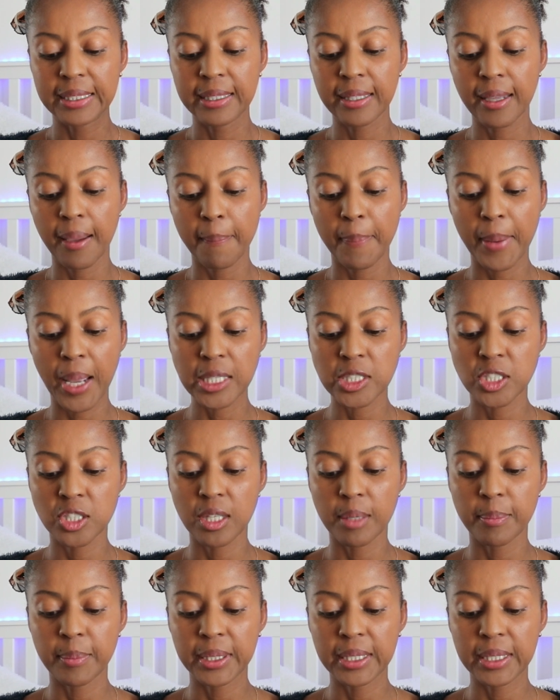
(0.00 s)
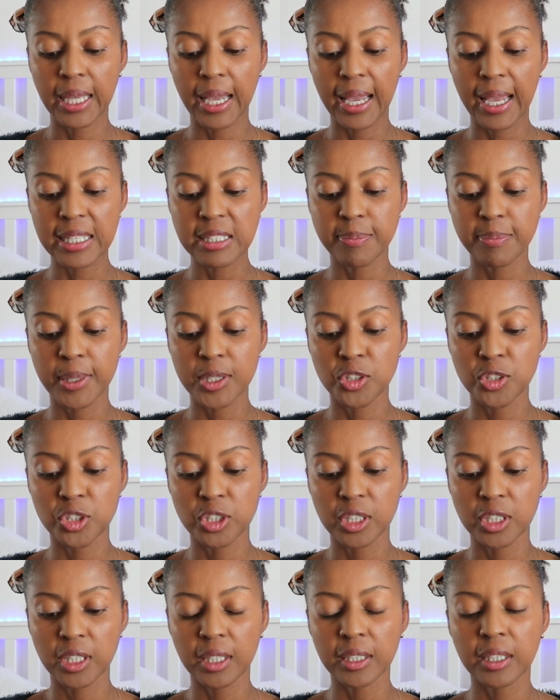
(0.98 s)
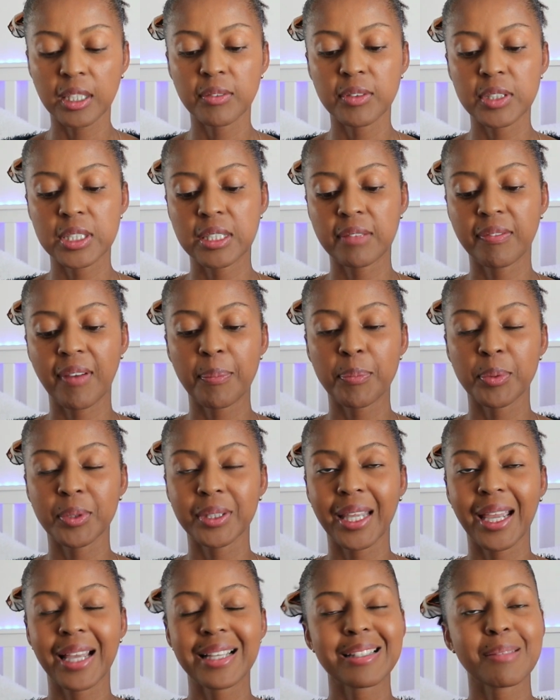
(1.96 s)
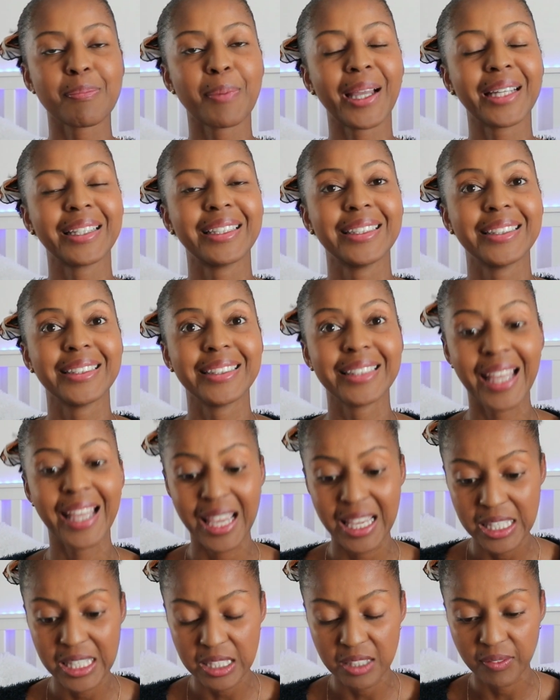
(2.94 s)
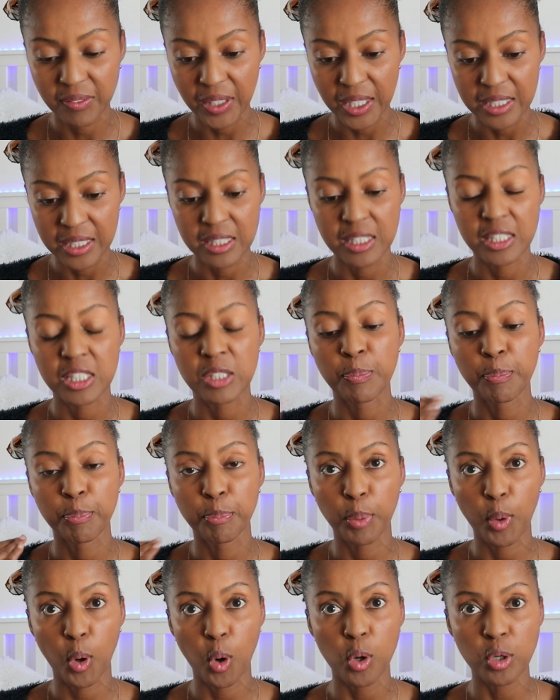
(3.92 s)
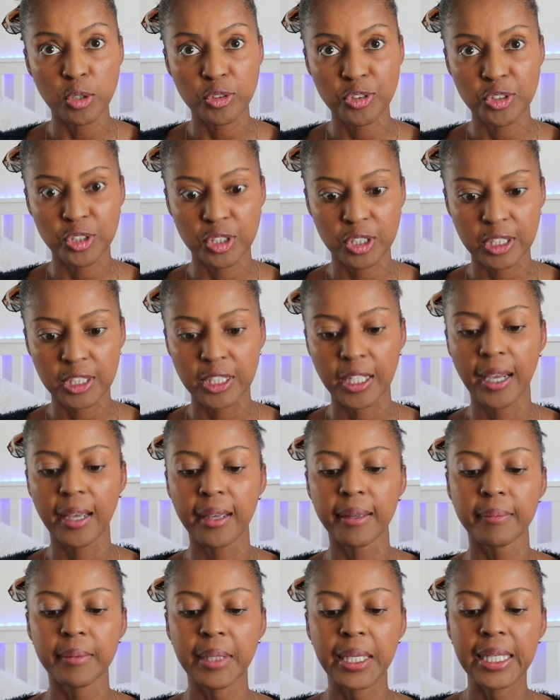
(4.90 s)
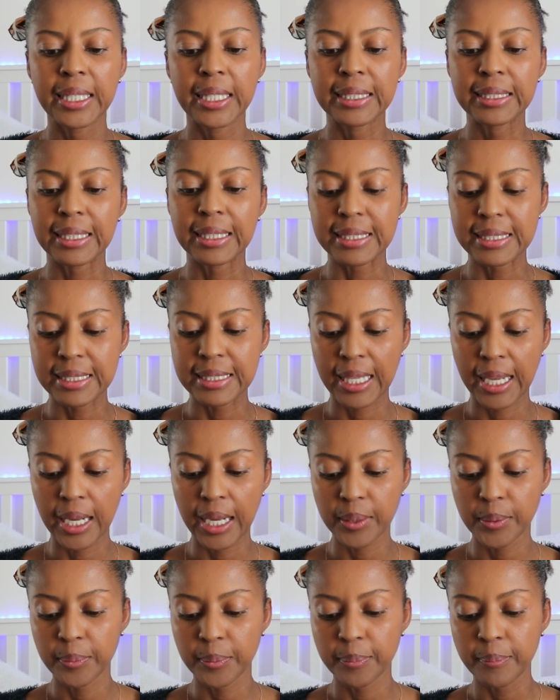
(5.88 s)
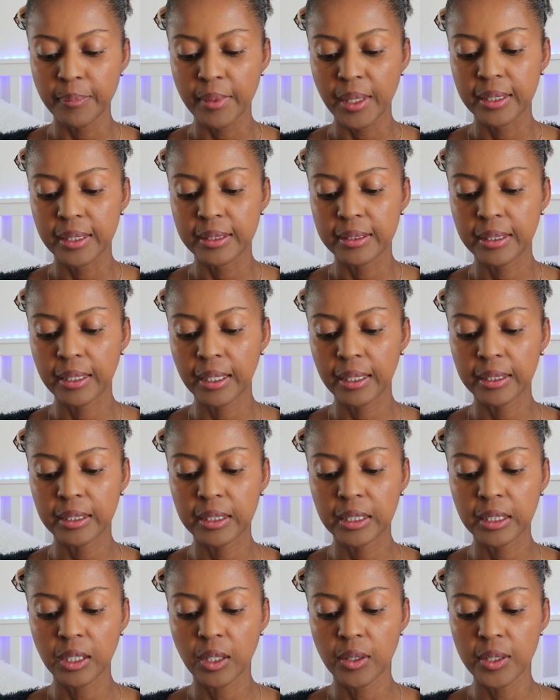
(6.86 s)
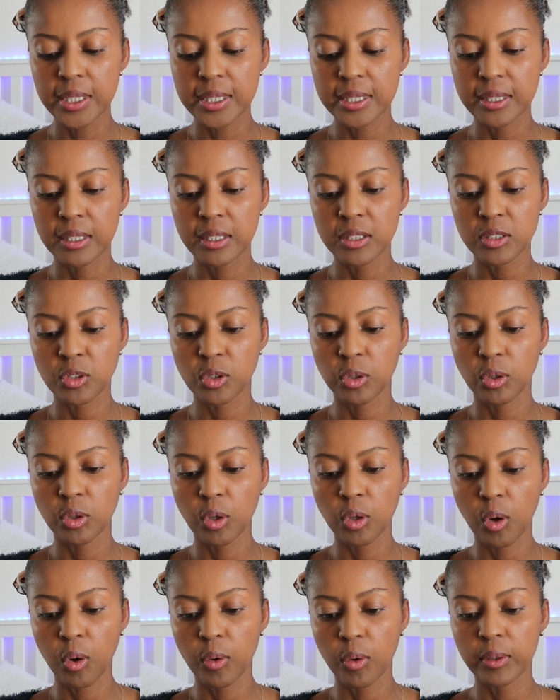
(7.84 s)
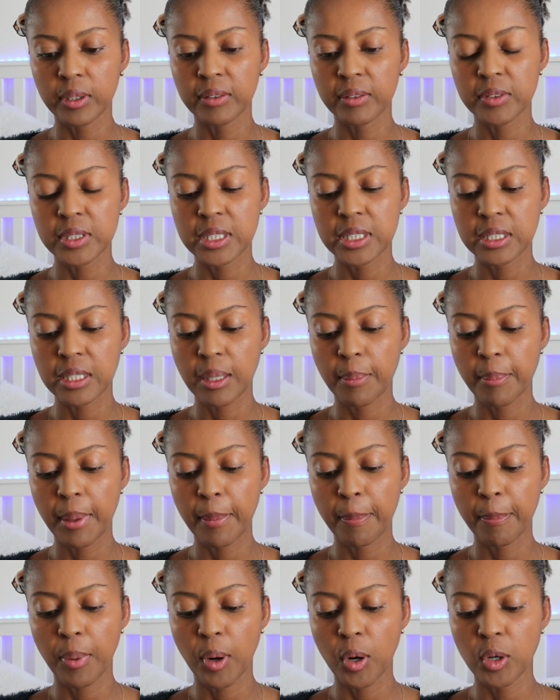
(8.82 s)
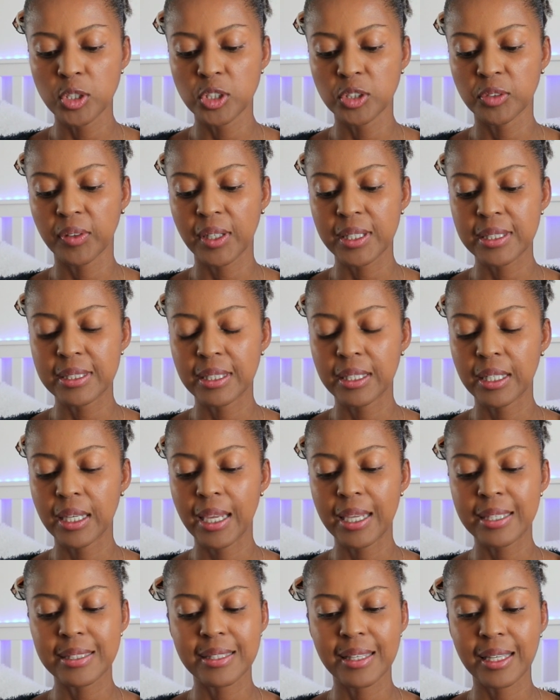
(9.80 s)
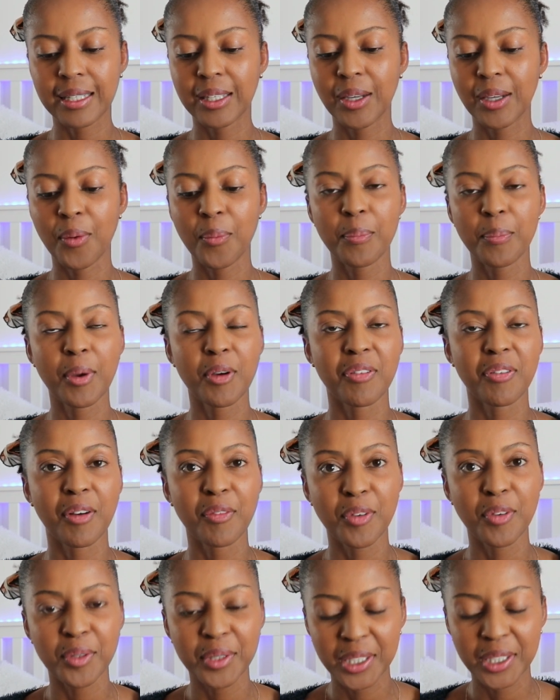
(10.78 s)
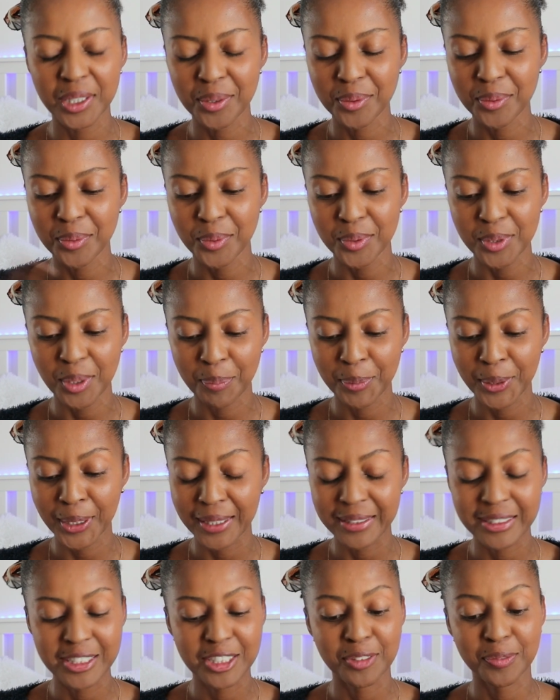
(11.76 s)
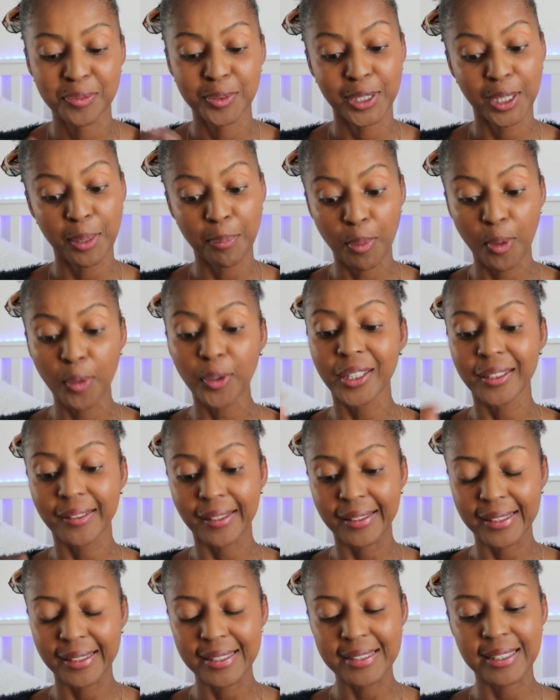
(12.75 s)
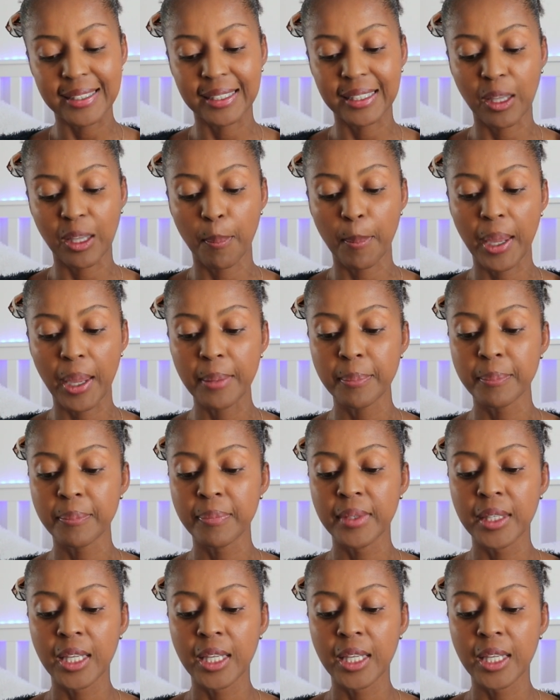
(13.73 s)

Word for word: Tem a parte também da raspadinha, que você vai poder raspar aqui 10 vezes por dia, tá certo? Tem aqui, ó, esse slow que você também pode fazer. Esse daqui é o meu favorito no outro aplicativo. Que bom que tem nesse aqui também.